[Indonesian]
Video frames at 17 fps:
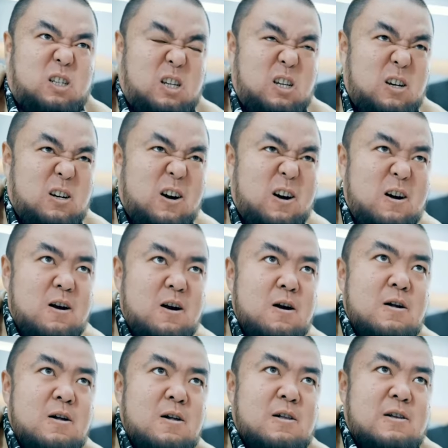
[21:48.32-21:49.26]
dan anakku.
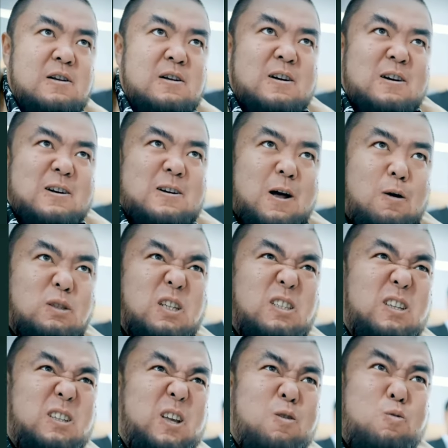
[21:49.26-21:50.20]
Hari ini
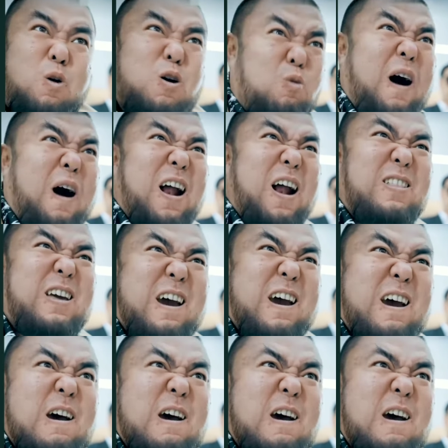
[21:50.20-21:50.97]
aku akan menghukummu.